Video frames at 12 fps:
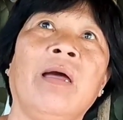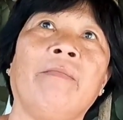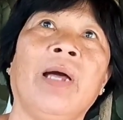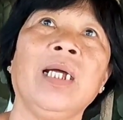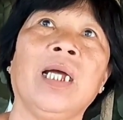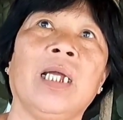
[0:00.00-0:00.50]
ra là
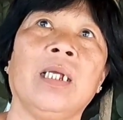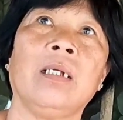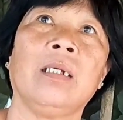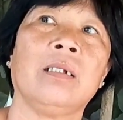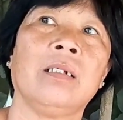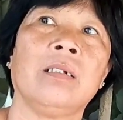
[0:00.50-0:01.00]
mắc rồi
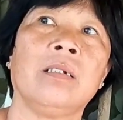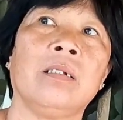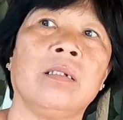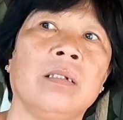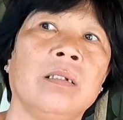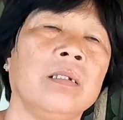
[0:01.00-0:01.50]

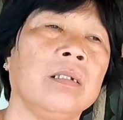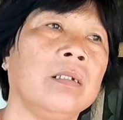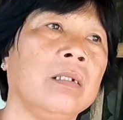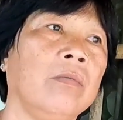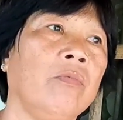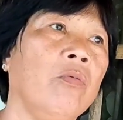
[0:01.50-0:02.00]

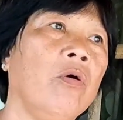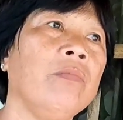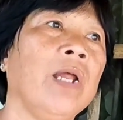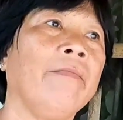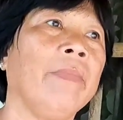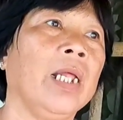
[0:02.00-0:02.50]

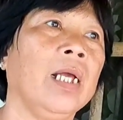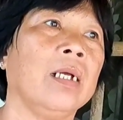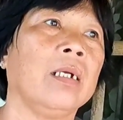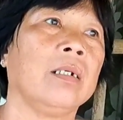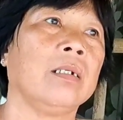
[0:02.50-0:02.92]
14 năm rồi đó